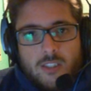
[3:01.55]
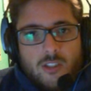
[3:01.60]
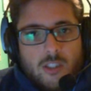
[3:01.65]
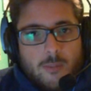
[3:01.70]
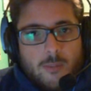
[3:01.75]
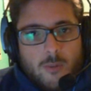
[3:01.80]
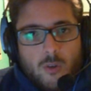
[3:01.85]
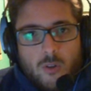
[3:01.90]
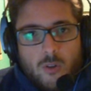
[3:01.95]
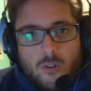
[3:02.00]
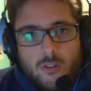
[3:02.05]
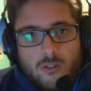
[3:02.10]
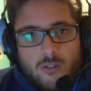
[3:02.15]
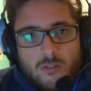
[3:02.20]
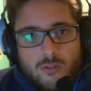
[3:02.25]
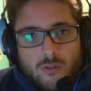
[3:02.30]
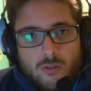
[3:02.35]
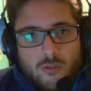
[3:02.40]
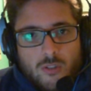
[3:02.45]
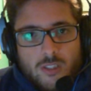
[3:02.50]
diciamo
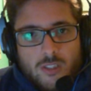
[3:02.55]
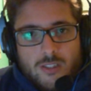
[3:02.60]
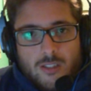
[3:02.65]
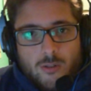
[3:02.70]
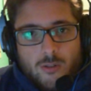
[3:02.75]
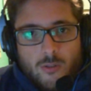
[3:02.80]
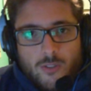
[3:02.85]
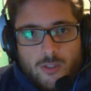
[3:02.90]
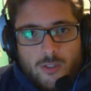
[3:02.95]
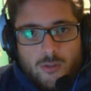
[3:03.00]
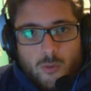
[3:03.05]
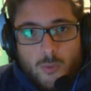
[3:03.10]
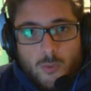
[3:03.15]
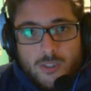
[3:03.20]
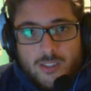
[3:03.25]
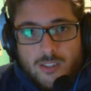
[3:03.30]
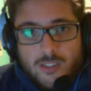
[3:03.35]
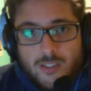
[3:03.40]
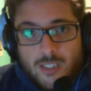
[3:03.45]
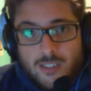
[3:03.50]
sono orientato verso
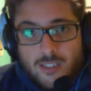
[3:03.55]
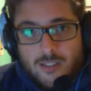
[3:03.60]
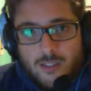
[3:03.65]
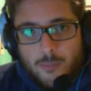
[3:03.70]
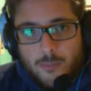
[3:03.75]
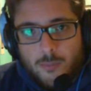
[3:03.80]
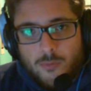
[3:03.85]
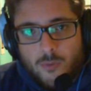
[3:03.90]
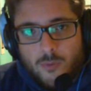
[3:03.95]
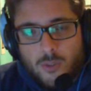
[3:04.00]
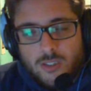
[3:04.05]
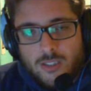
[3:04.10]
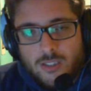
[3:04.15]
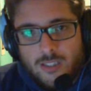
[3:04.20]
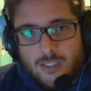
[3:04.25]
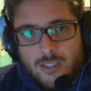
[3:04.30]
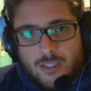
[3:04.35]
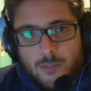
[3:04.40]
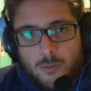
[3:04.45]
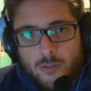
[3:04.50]
tre tip- queste
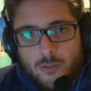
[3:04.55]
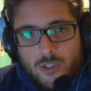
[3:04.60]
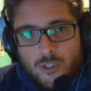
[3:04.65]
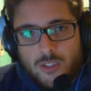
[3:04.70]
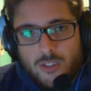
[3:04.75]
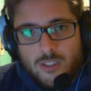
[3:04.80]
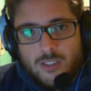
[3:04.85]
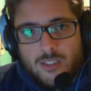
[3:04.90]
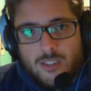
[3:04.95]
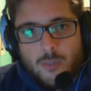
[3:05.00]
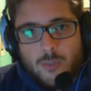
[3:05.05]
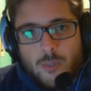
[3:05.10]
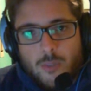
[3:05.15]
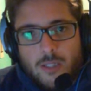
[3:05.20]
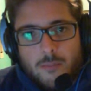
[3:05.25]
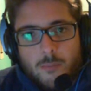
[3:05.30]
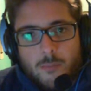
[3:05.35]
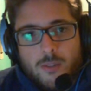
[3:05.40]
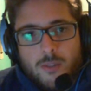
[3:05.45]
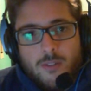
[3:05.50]
tre tipologie di siti
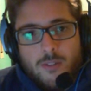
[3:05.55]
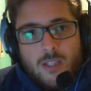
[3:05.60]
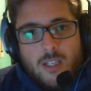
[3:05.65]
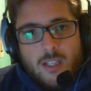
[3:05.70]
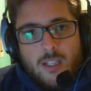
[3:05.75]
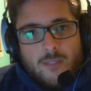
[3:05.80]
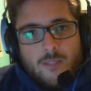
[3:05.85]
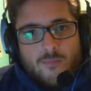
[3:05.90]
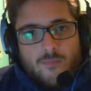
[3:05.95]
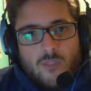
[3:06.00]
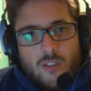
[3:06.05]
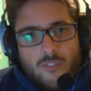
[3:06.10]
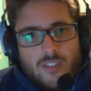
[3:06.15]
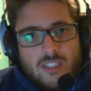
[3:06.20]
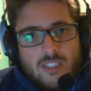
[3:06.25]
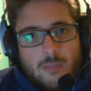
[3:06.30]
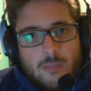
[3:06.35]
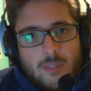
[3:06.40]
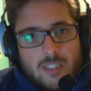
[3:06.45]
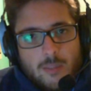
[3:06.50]
web. Mm,
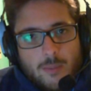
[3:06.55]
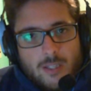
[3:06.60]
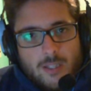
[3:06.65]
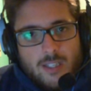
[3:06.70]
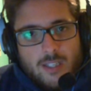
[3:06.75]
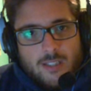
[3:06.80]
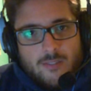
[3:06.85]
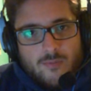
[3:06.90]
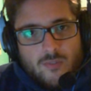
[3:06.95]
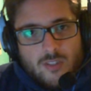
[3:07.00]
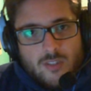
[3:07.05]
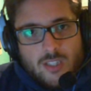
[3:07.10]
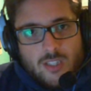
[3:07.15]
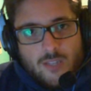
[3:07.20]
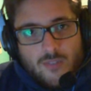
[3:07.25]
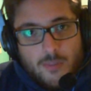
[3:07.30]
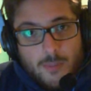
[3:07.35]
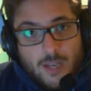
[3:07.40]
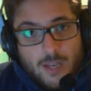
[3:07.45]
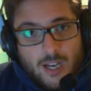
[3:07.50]
fatemi sapere
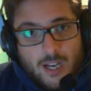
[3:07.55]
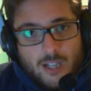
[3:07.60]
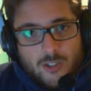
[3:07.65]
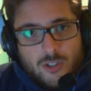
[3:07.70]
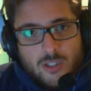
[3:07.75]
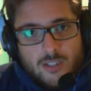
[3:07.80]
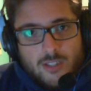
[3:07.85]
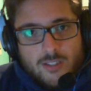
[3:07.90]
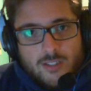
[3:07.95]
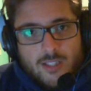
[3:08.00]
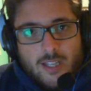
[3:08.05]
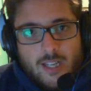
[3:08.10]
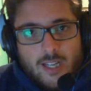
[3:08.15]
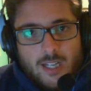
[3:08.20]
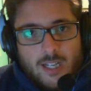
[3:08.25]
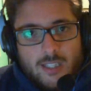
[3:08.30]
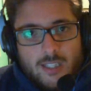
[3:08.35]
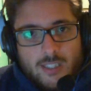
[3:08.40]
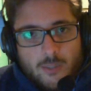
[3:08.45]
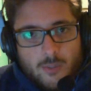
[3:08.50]
se vi piace
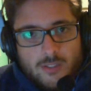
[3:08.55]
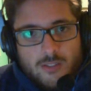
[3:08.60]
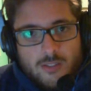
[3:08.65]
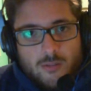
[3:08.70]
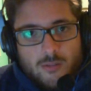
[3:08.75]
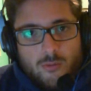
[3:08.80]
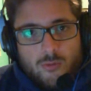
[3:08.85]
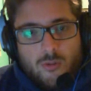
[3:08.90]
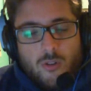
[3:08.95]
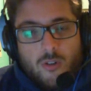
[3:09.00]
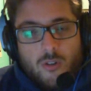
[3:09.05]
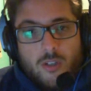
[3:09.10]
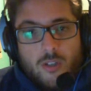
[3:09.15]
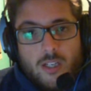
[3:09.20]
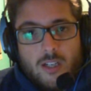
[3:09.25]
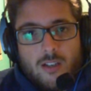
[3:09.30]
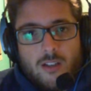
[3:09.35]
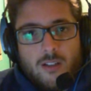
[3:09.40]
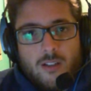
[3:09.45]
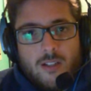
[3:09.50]
l'idea di questi
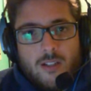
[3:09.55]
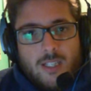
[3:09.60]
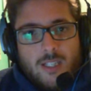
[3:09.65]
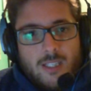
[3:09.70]
tutorial.